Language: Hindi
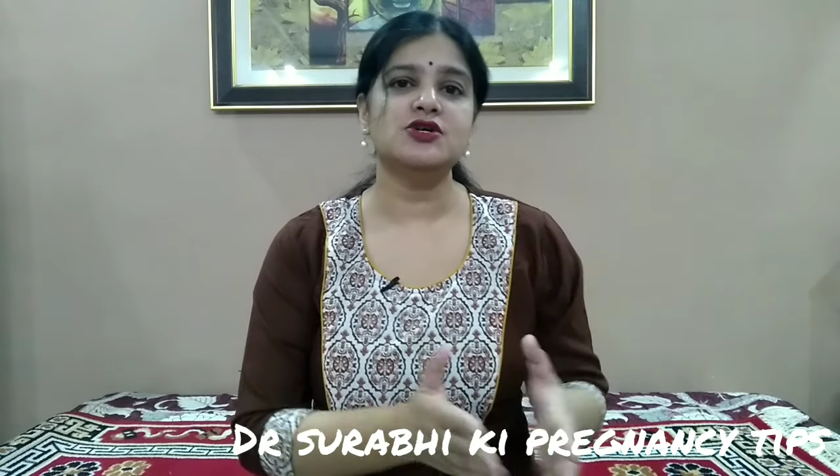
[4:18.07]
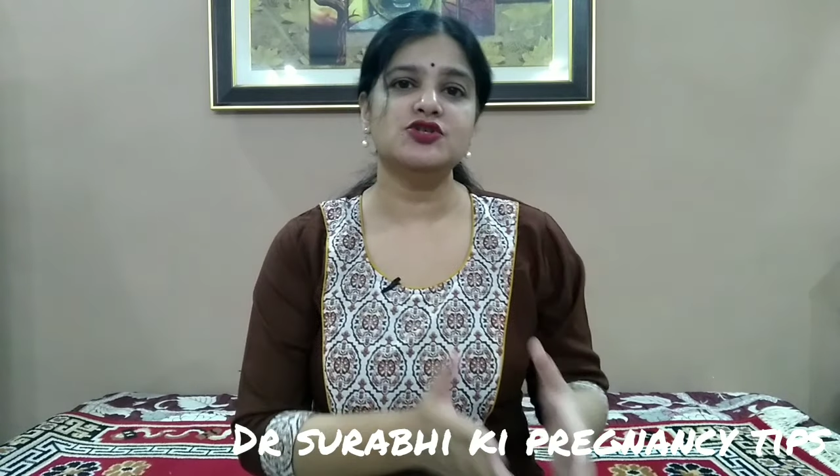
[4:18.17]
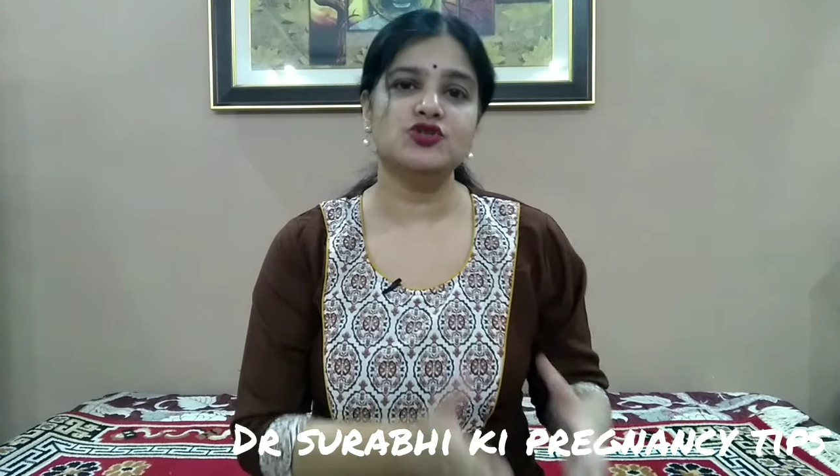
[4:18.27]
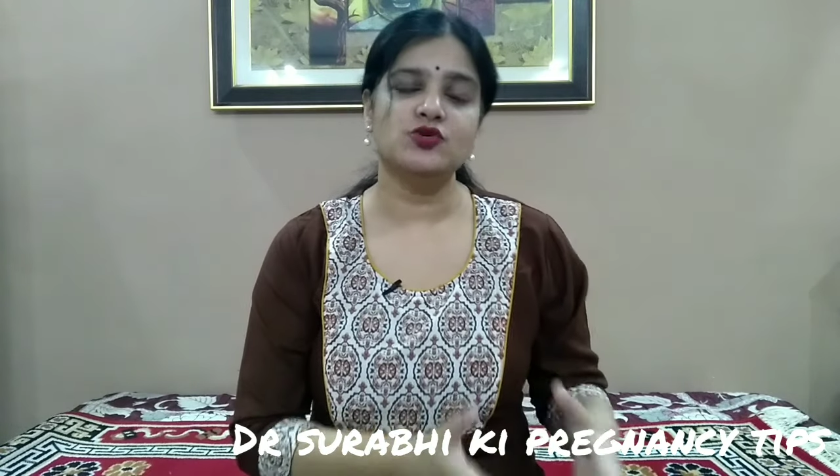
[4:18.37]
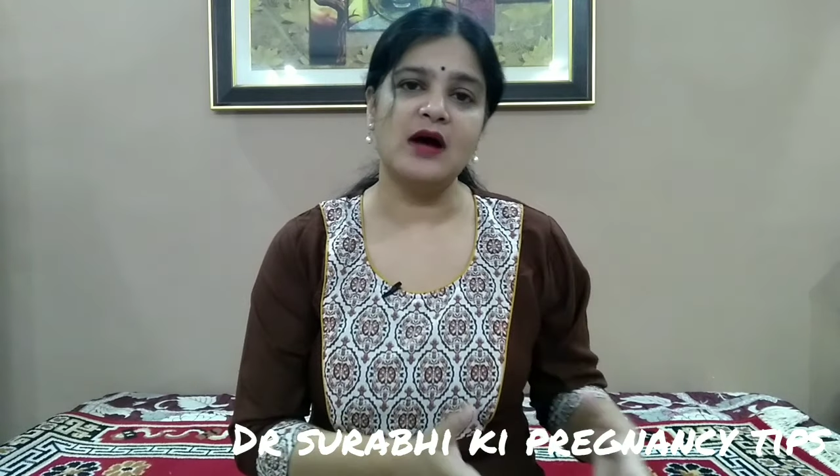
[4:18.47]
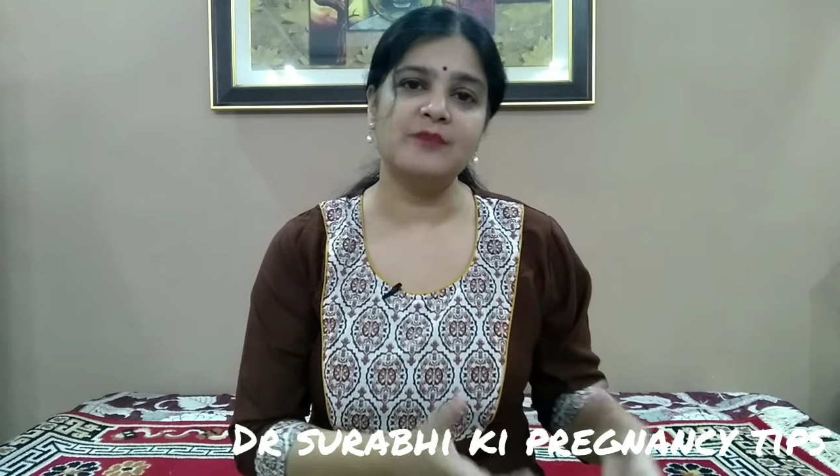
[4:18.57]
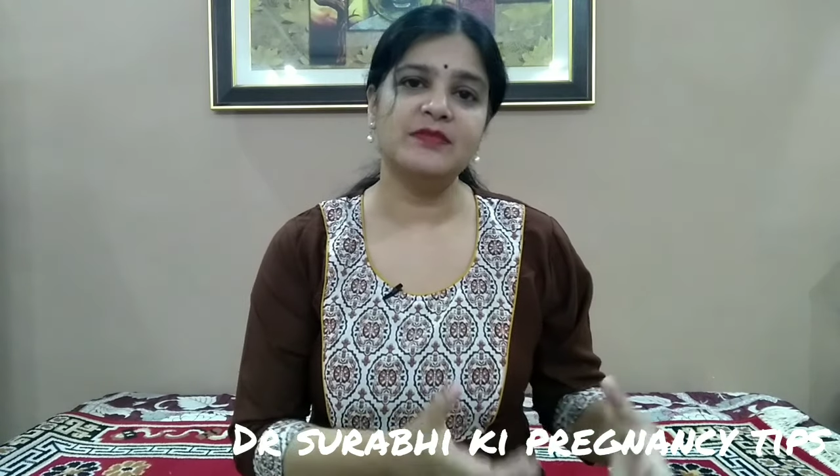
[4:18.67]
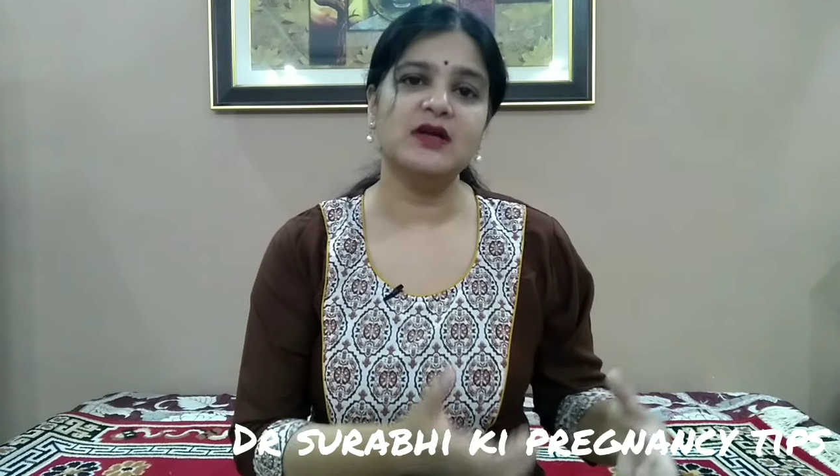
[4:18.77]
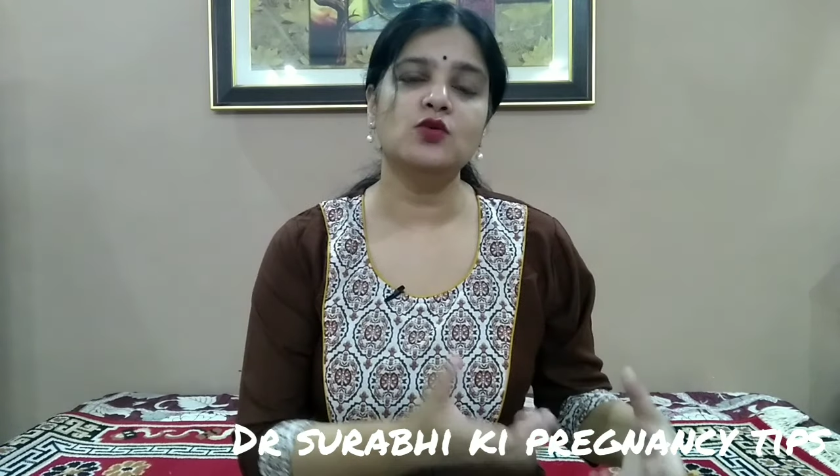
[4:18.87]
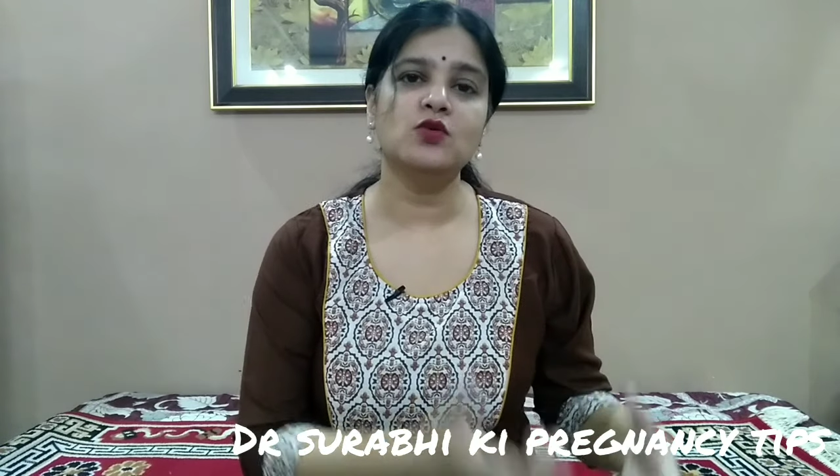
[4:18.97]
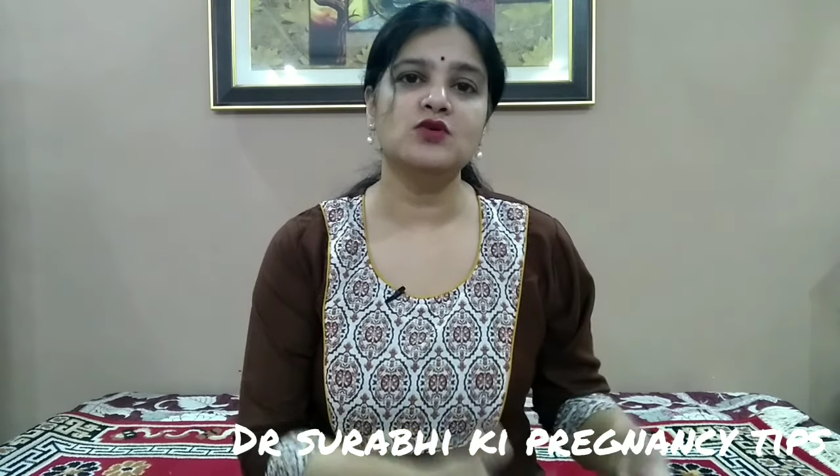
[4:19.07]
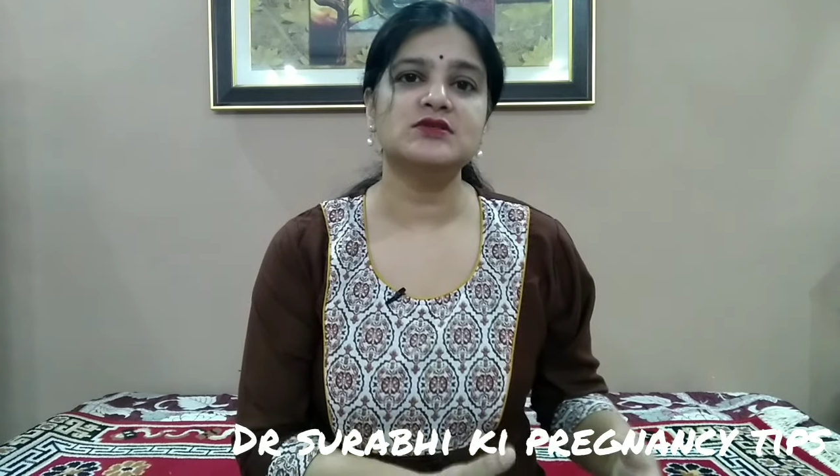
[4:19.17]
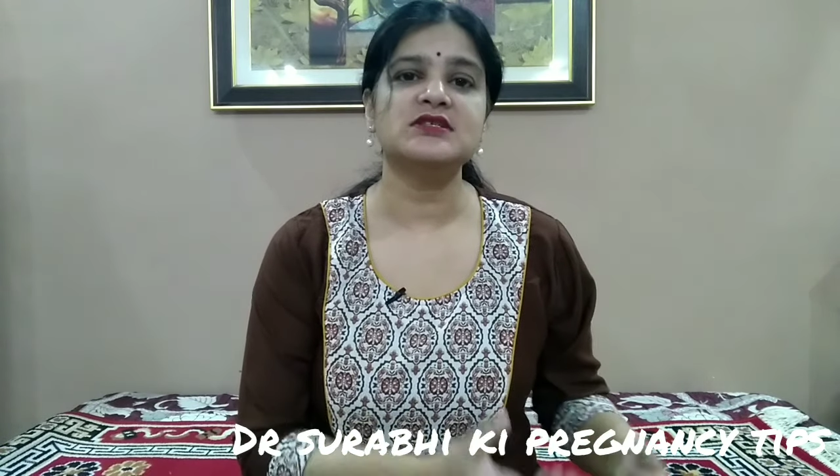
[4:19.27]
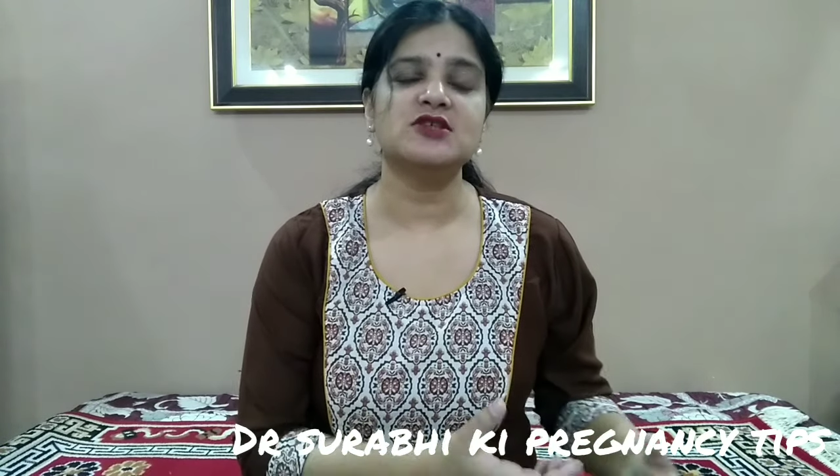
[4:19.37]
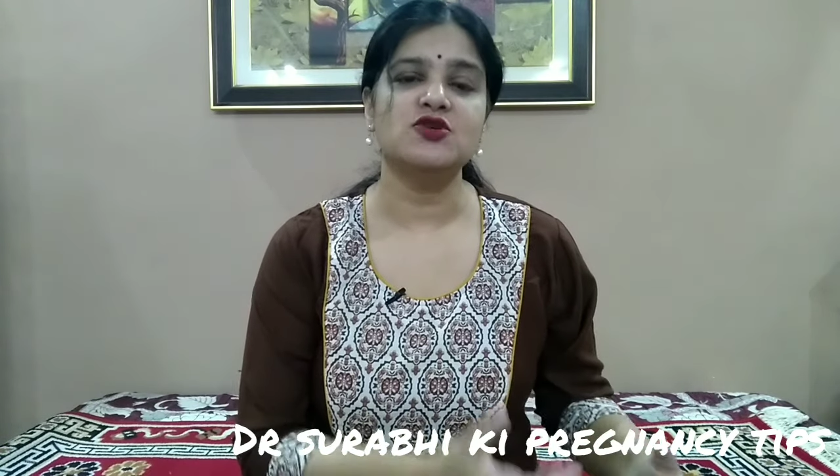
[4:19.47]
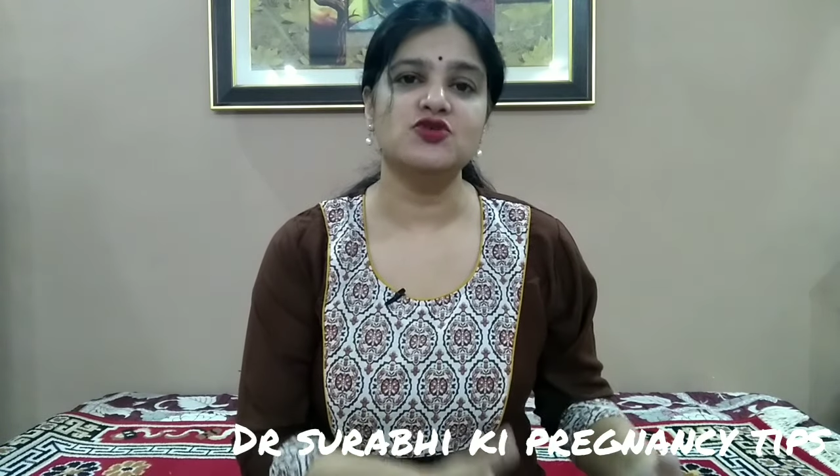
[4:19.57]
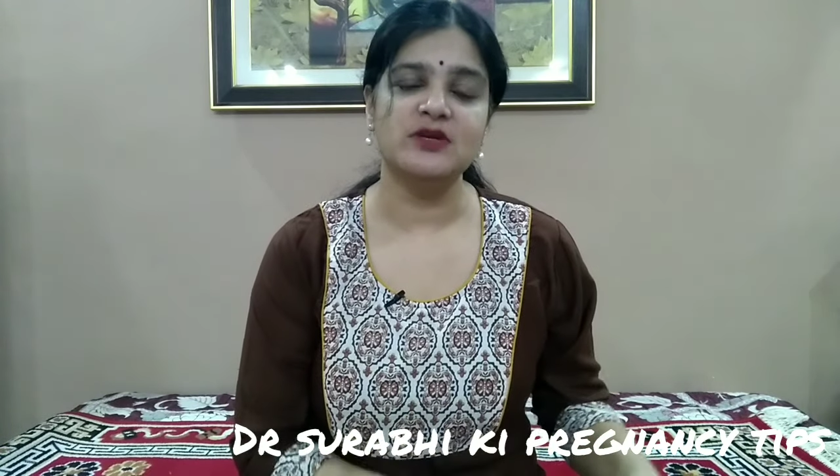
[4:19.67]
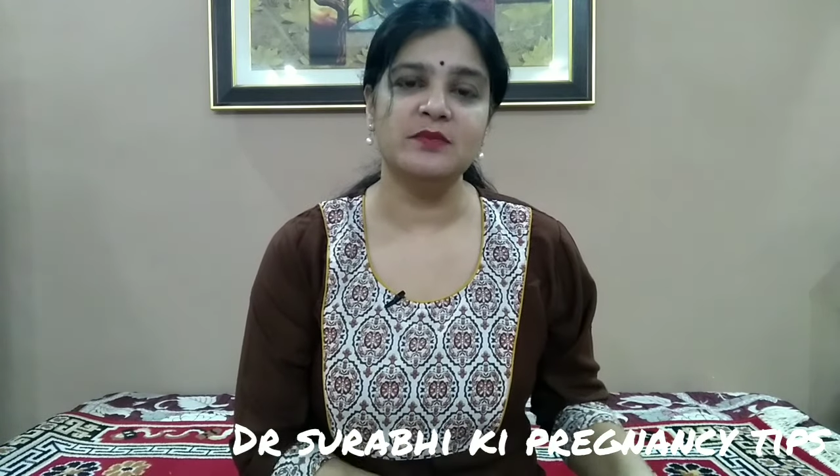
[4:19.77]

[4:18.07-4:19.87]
जो आपने ग्लूकोज का सोल्यूशन